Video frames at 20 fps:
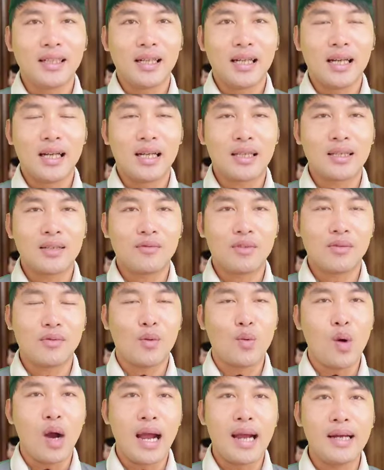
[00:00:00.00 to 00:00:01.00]
à, trong cái
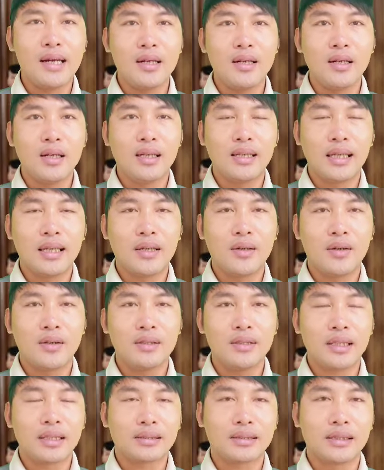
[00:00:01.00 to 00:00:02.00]
vụ án gây
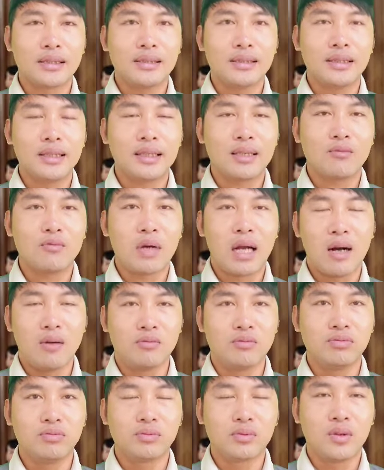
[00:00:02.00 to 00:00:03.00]
rối trật tự nơi công
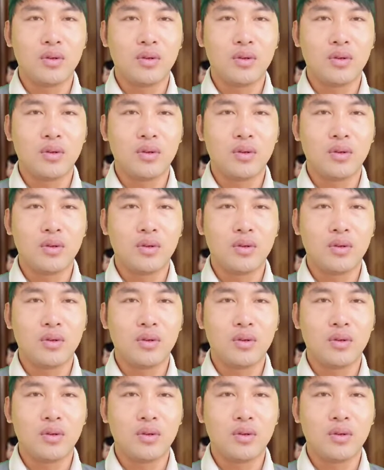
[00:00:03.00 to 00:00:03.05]
cộng